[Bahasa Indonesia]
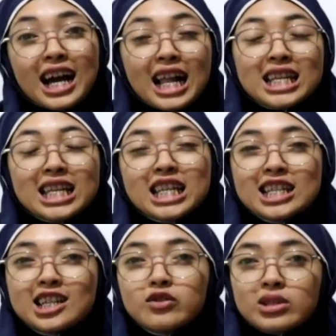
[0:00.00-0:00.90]
Kali
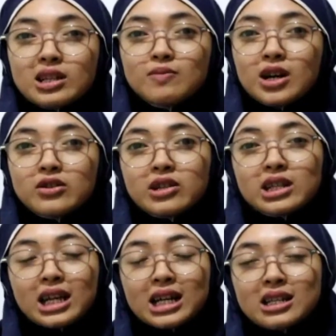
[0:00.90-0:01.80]
ini Ute mau
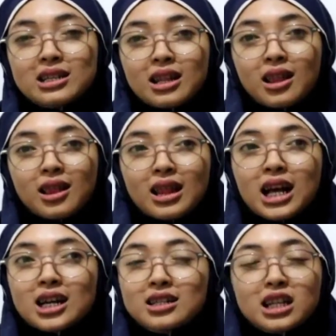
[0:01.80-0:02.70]
share tentang